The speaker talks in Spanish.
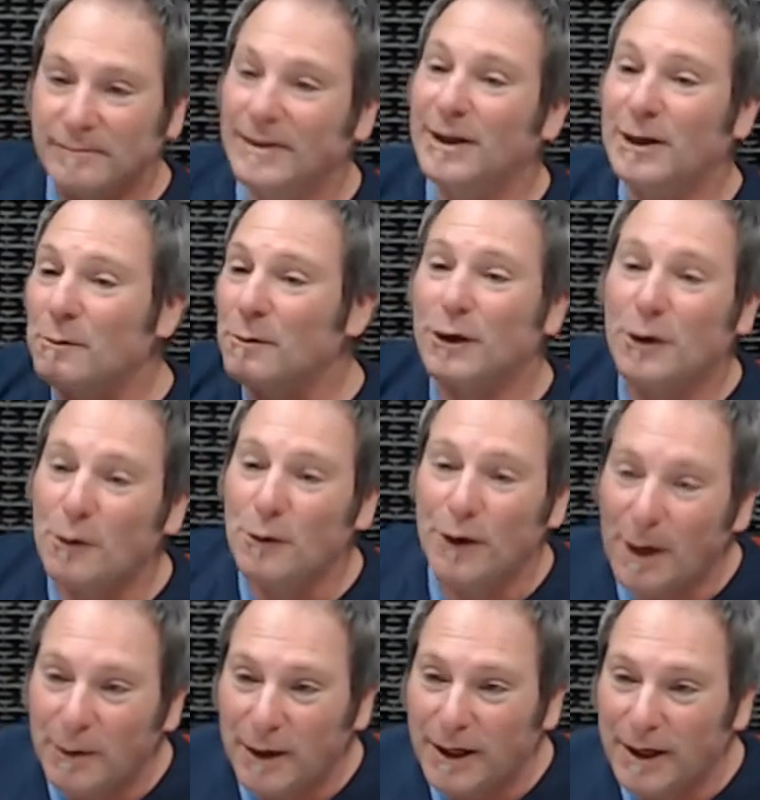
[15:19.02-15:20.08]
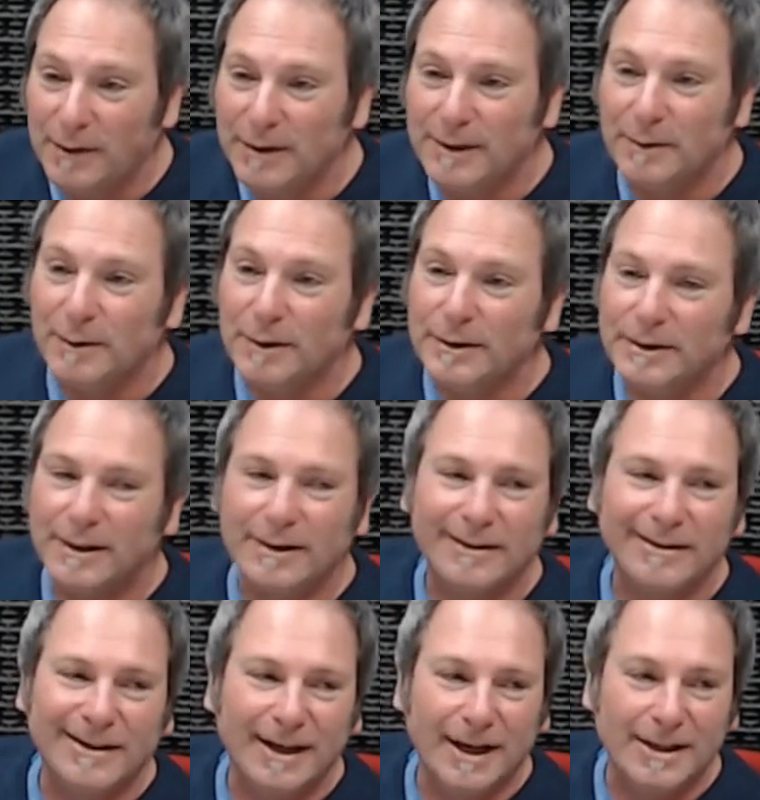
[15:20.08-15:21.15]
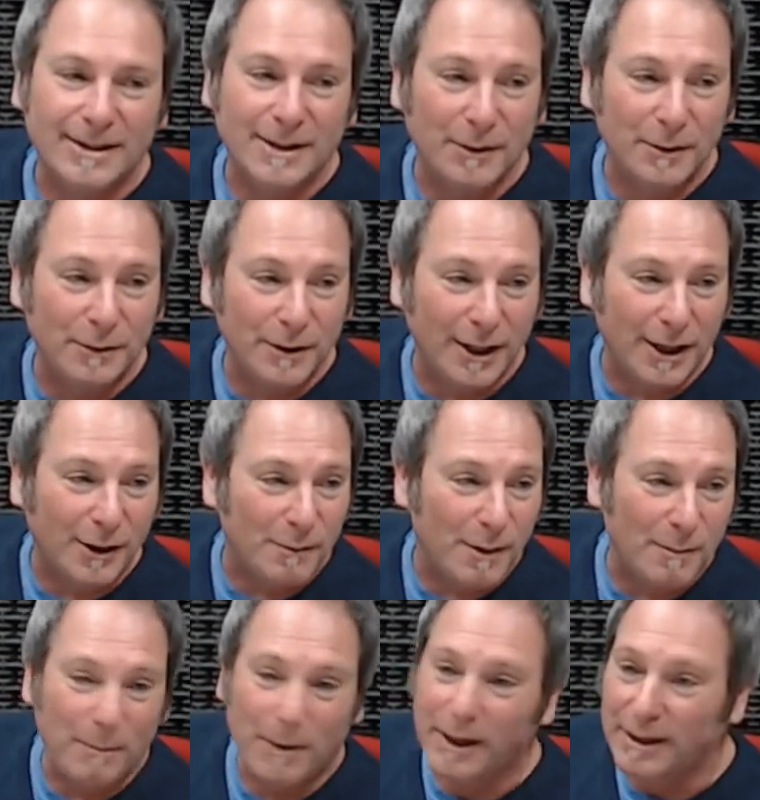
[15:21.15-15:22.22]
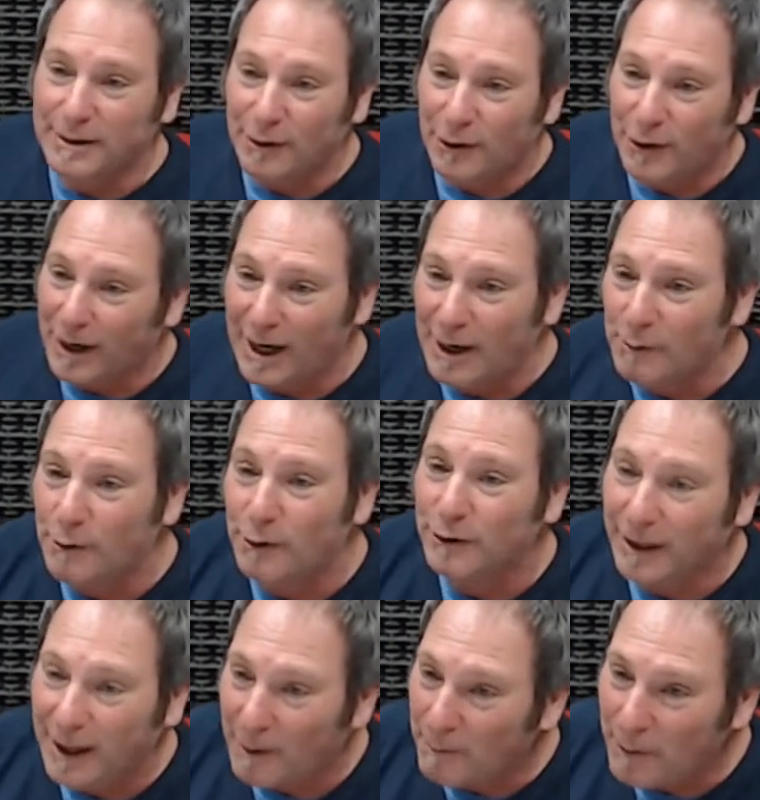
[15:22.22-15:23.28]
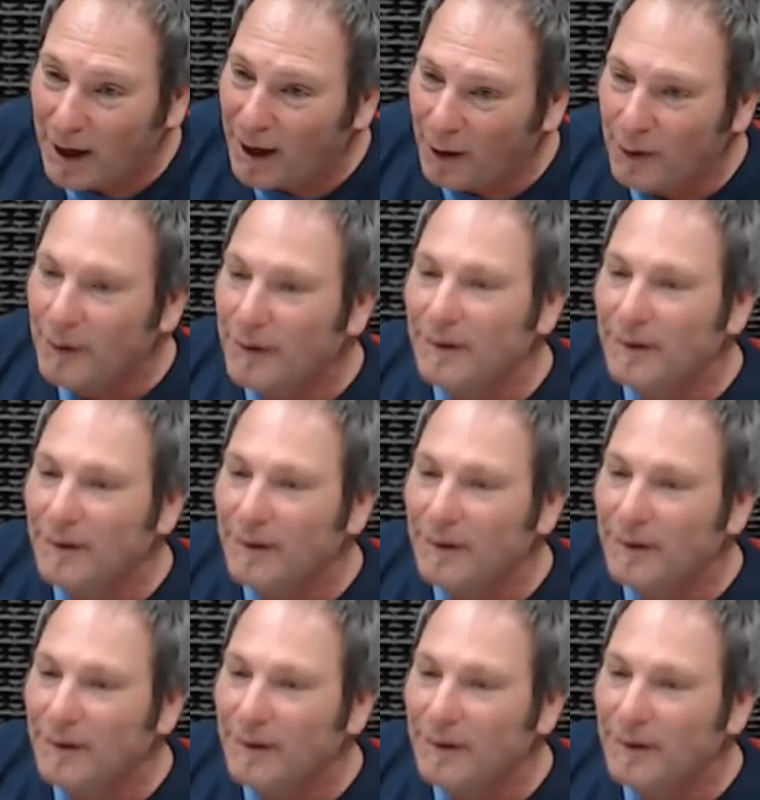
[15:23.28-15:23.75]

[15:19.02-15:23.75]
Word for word: y como dijo Bonavena, viste, dice que la sabiduría es como el peine, te lo regalan cuando te quedas pelado.